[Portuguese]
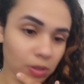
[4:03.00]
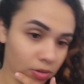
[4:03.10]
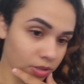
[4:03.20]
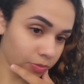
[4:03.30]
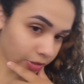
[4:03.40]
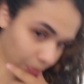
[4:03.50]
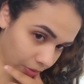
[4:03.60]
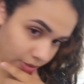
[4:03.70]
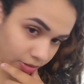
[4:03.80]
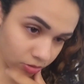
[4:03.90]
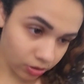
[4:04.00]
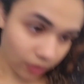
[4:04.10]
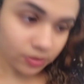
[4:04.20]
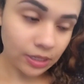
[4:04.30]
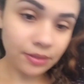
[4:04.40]
uma coisa muito importante que eu
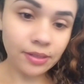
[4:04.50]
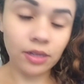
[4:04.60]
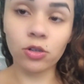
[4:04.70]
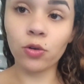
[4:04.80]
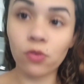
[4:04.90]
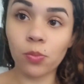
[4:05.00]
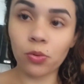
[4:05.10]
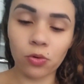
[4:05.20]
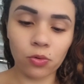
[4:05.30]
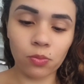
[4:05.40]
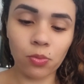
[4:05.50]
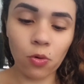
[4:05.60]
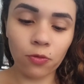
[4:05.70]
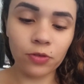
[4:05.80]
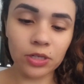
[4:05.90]
tava esquecendo. Eu vou pro
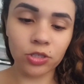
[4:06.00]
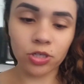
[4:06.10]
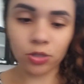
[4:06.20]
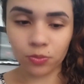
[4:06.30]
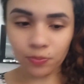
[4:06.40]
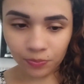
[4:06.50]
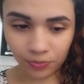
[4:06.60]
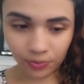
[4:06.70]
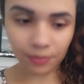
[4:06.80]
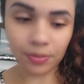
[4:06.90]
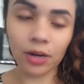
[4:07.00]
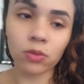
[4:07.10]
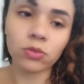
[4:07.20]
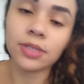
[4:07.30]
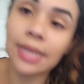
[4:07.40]
feijão pra
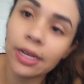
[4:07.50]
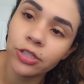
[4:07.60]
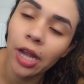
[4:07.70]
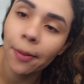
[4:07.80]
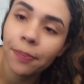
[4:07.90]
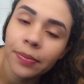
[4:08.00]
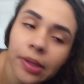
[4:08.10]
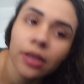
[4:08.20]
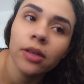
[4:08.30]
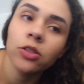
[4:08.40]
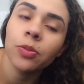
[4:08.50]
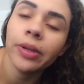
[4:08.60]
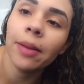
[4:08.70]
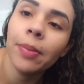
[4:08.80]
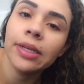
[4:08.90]
cozinhar já. Deixa
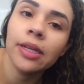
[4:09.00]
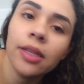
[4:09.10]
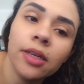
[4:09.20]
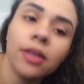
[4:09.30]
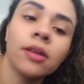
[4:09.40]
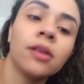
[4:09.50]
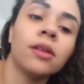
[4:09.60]
eu pegar a panela aqui.